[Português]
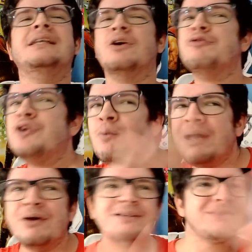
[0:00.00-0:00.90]
então ficam
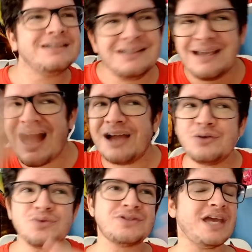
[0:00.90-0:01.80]
meio assim, ah,
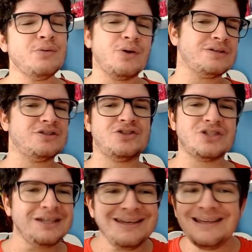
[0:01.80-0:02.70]
eu não sei o que eu assisti
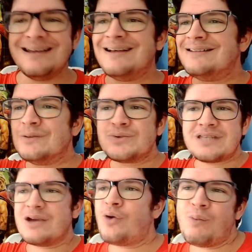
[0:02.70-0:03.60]
não
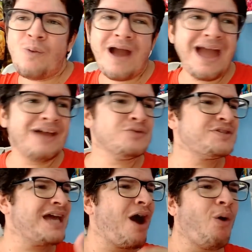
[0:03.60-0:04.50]
sei como é, não
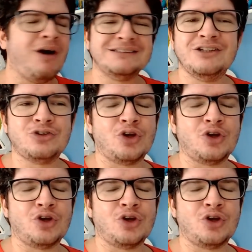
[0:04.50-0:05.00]
sei a ordem